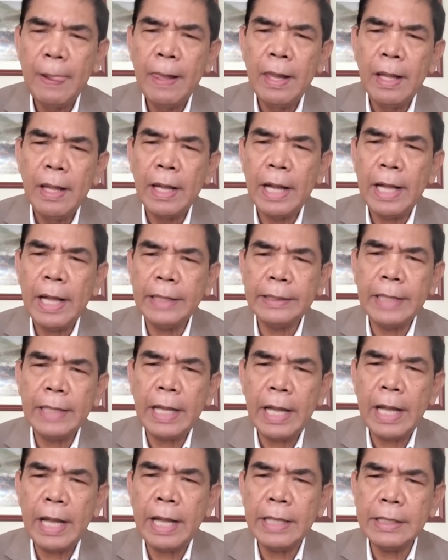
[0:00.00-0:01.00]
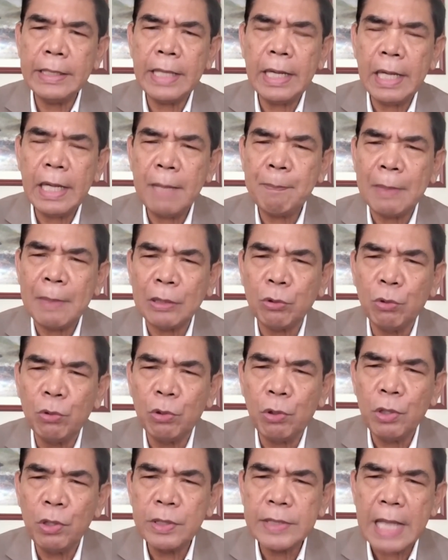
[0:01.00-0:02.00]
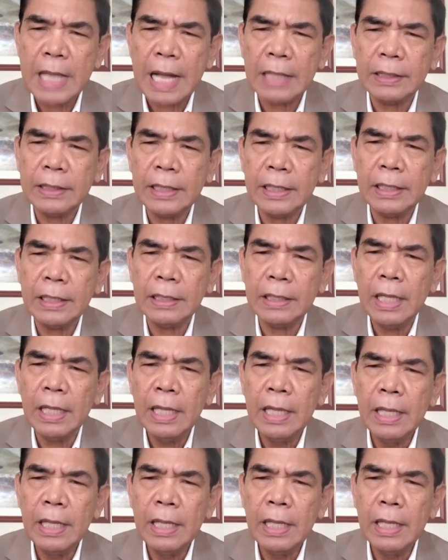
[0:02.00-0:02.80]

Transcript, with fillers: at uh, yan ay patungkol sa ating